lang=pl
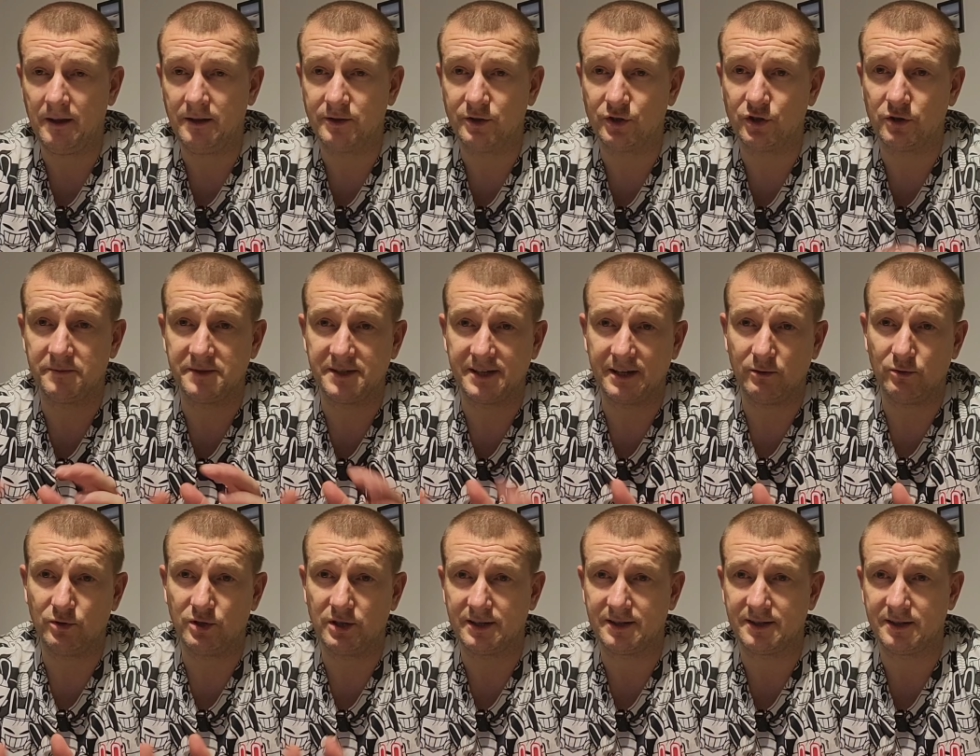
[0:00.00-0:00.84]
Zresztą
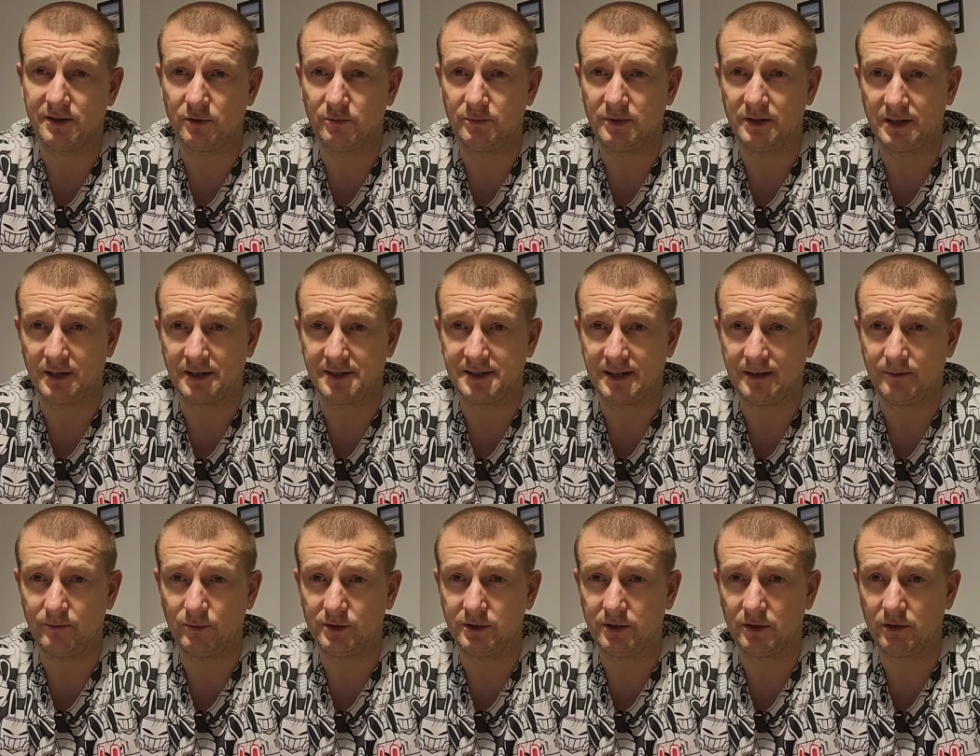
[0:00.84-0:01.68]
cały czas robię tak
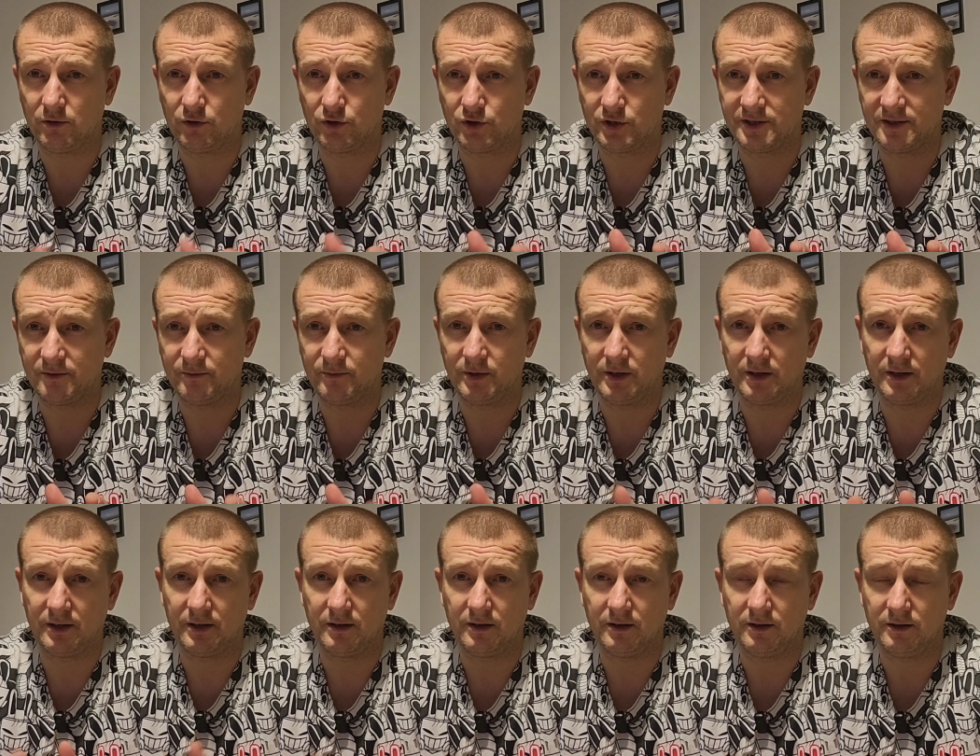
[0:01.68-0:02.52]
samo, tylko że
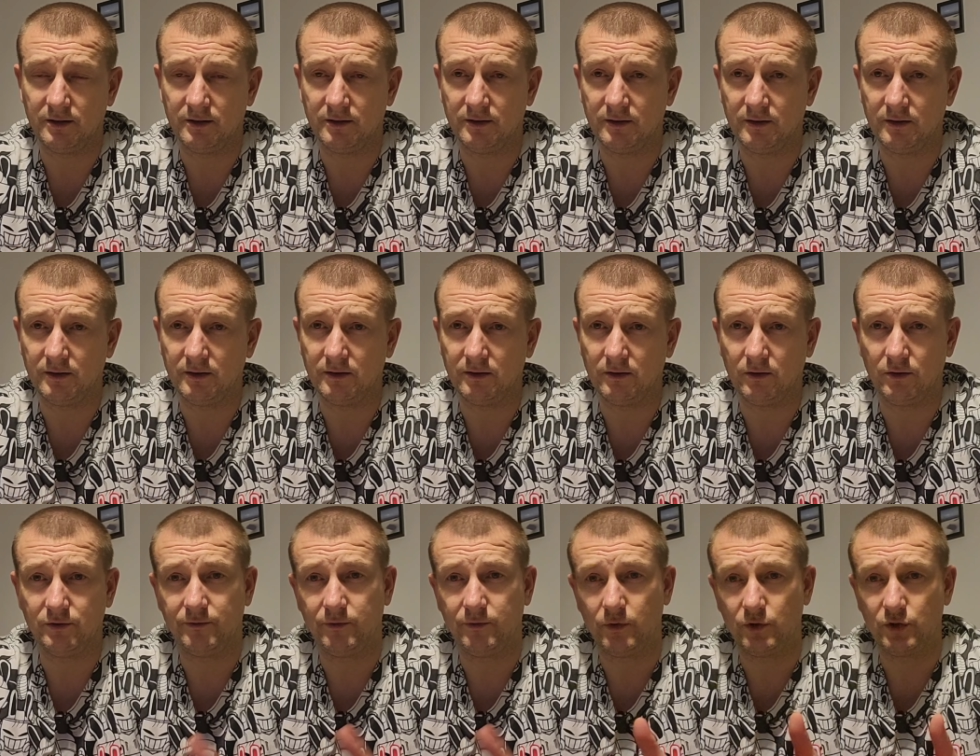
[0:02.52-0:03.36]
sobie e,
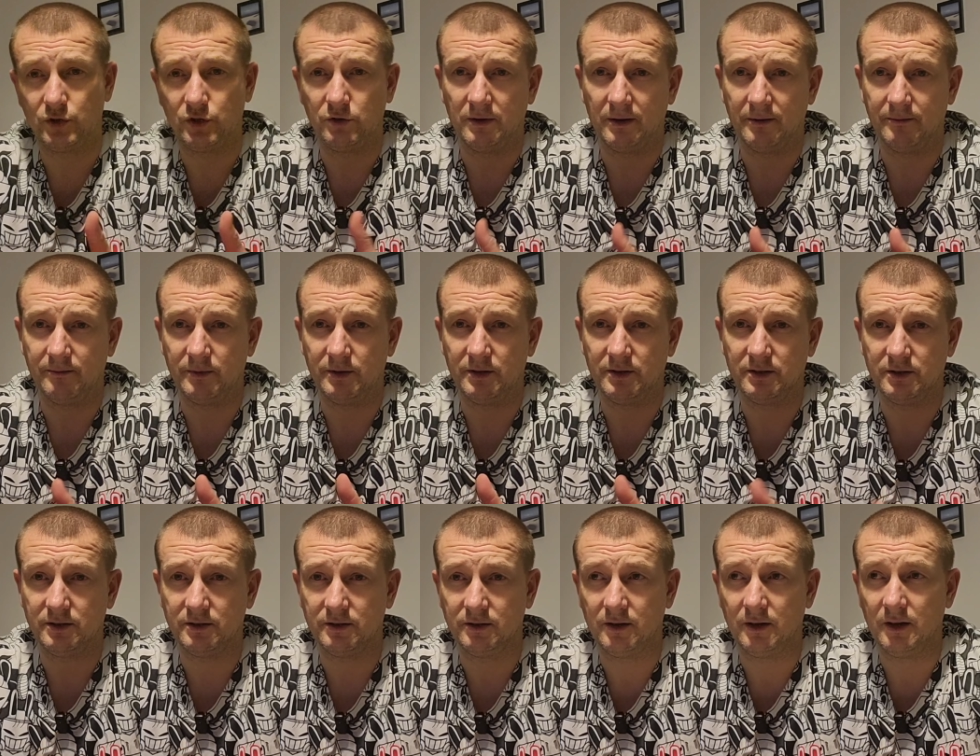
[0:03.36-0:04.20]
odwróciłem.
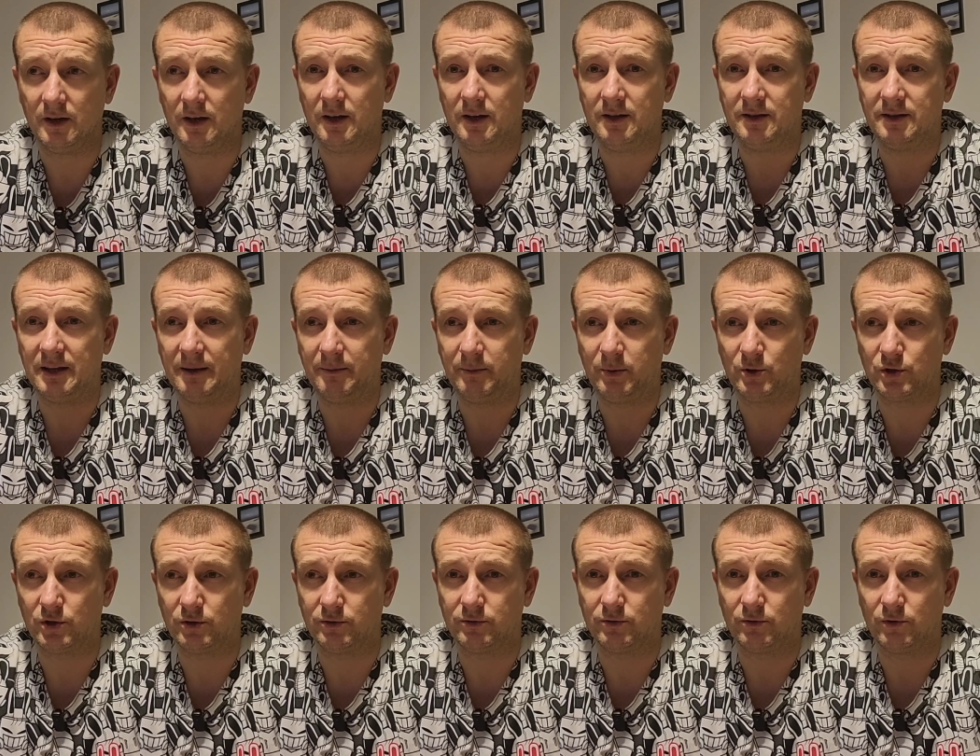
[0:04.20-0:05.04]
E, na
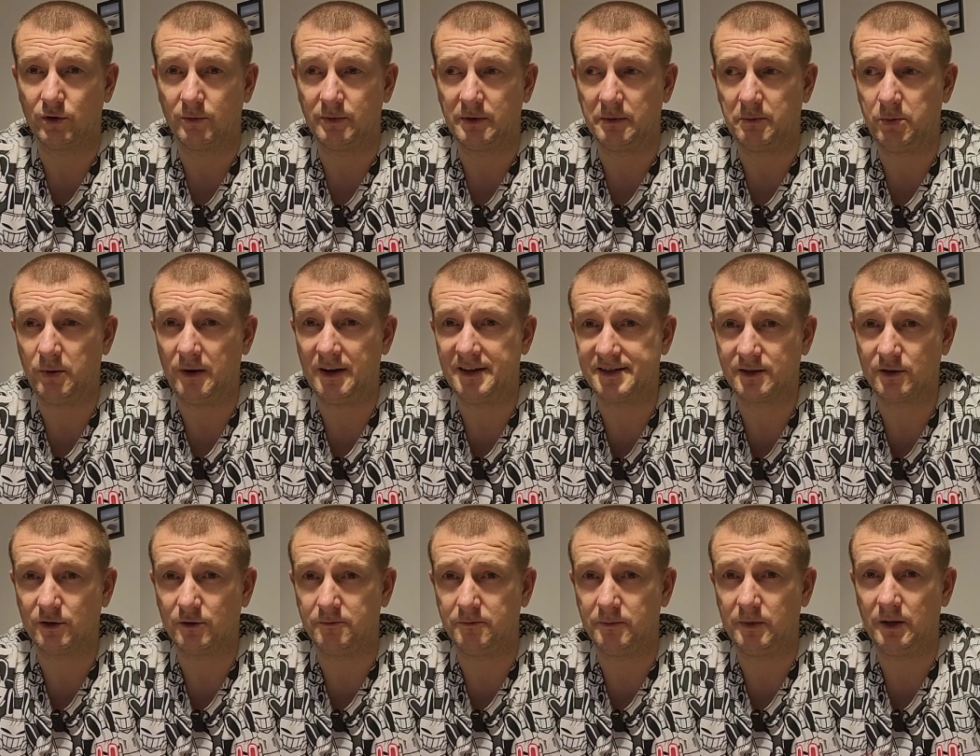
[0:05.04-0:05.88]
początku robię
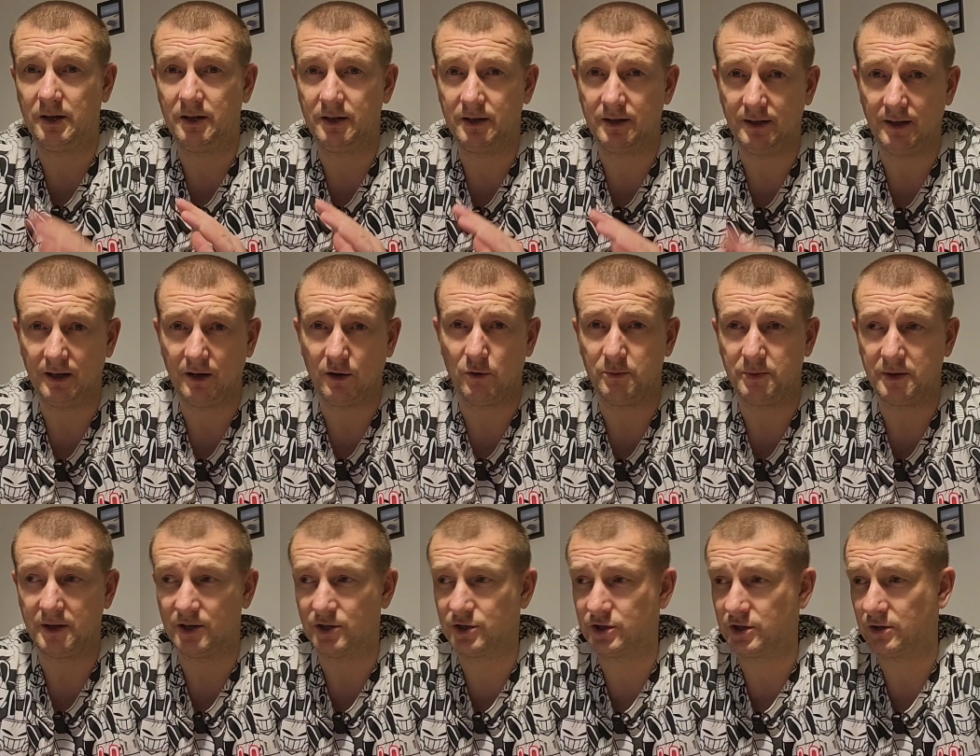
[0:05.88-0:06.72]
płaską jako
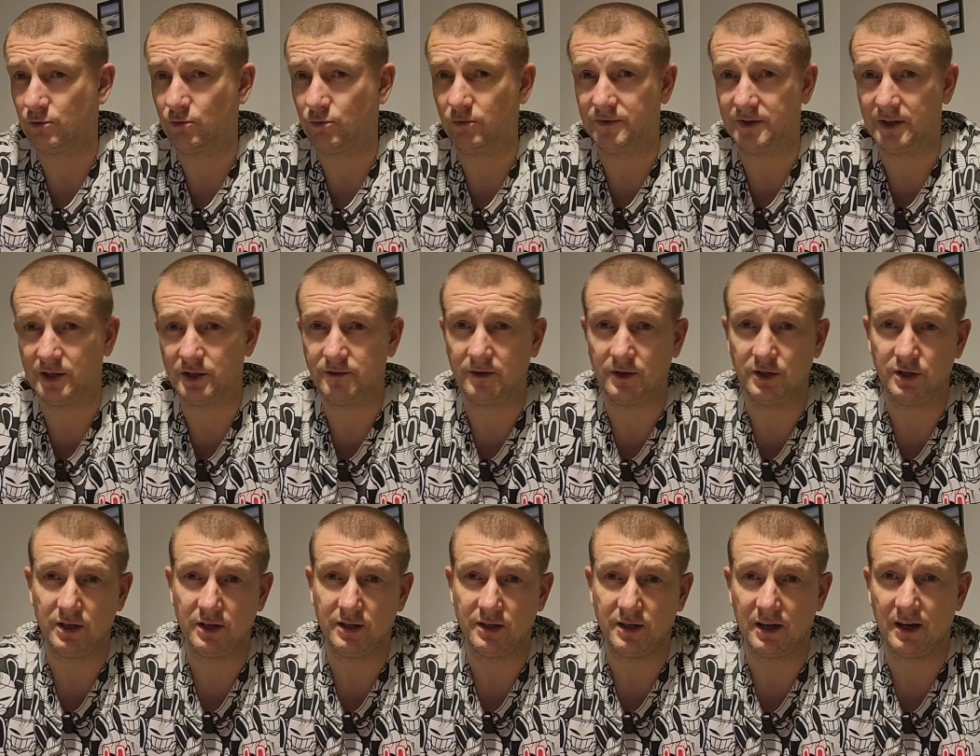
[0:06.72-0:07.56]
pierwsze główne
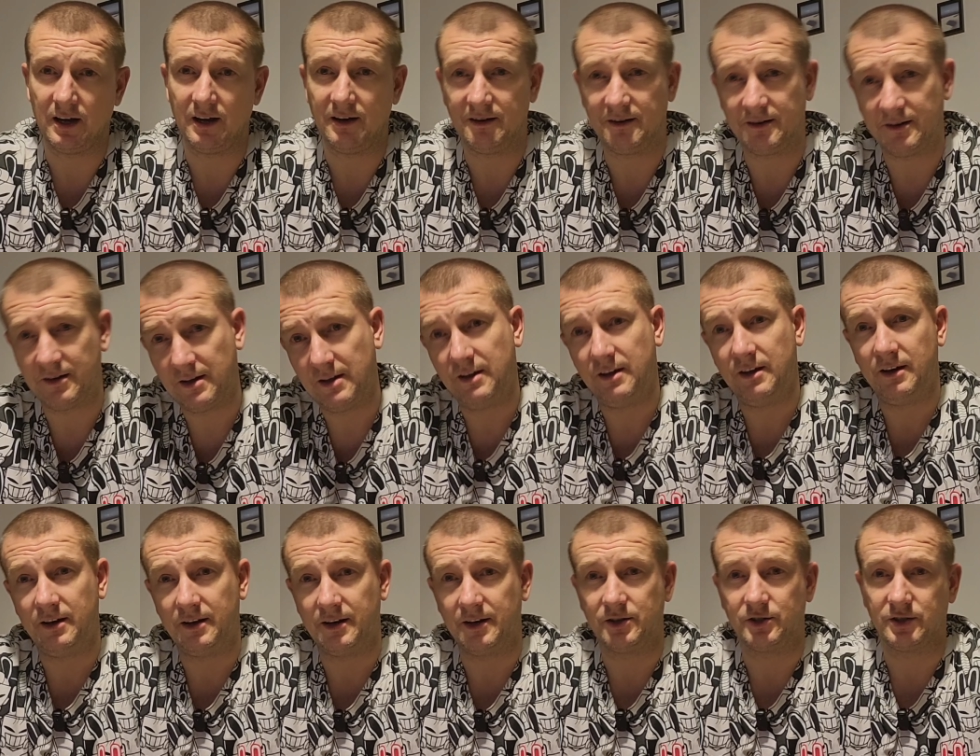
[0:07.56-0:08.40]
ćwiczenie, a
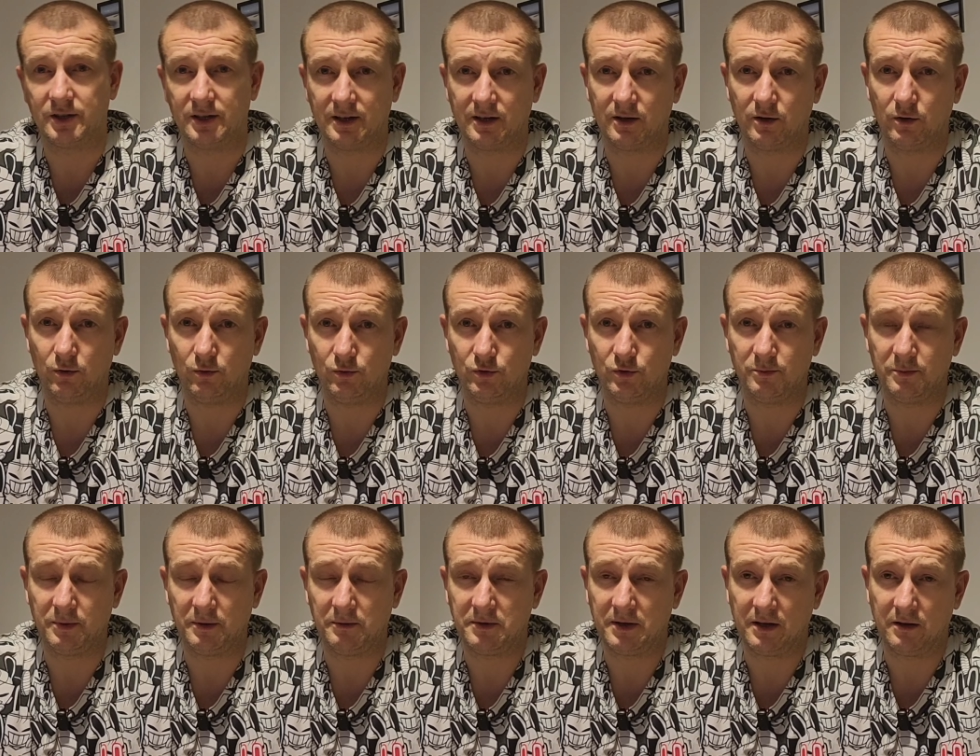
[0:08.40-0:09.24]
resztę jako
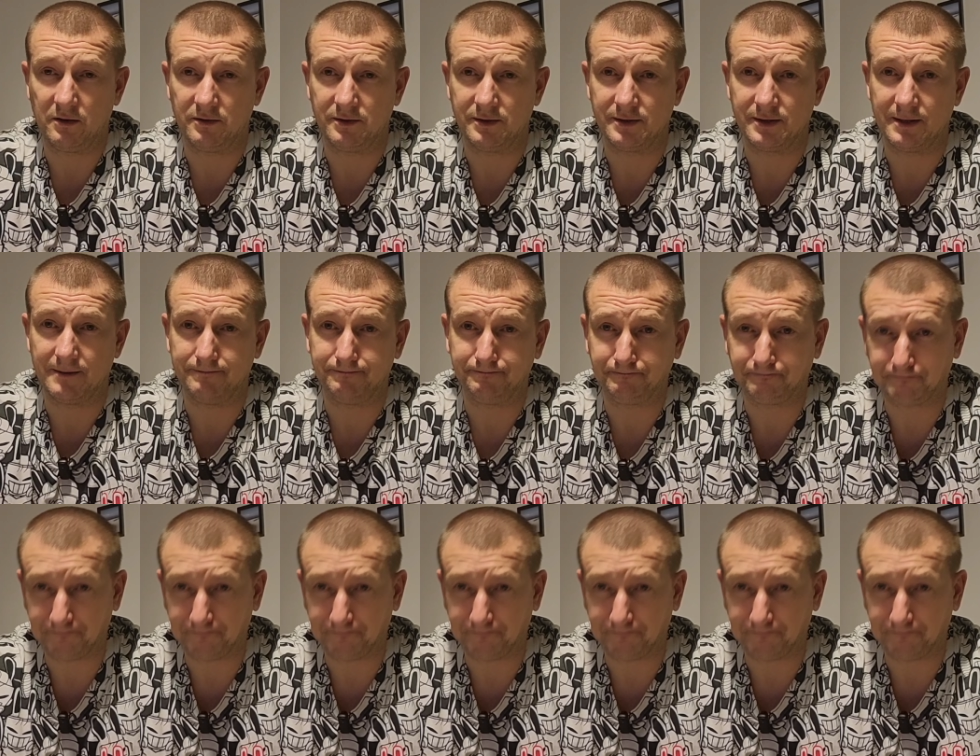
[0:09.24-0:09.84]
uzupełniające.